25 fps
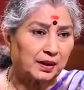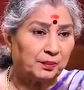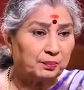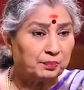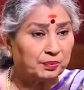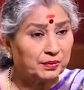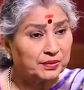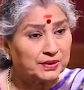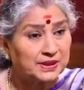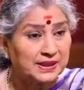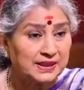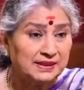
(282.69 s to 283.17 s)

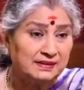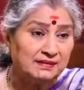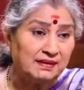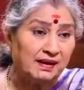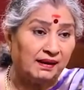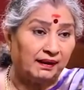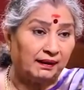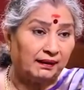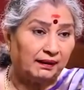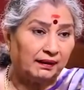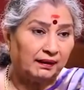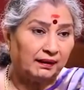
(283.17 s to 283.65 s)
ఇప్పుడు
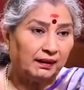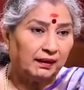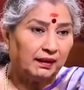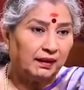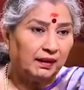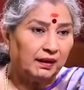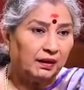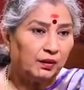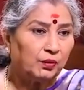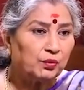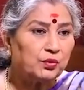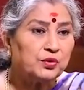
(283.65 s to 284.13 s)
తింటా
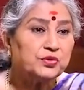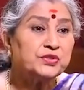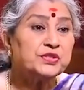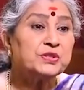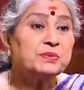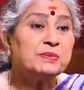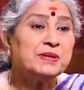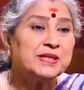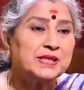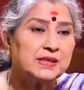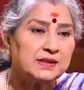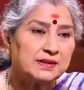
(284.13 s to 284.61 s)

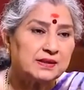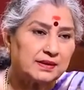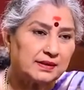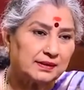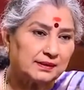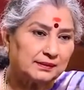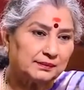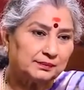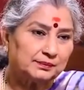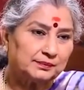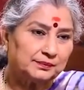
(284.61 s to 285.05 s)
కొంచెమే తింటా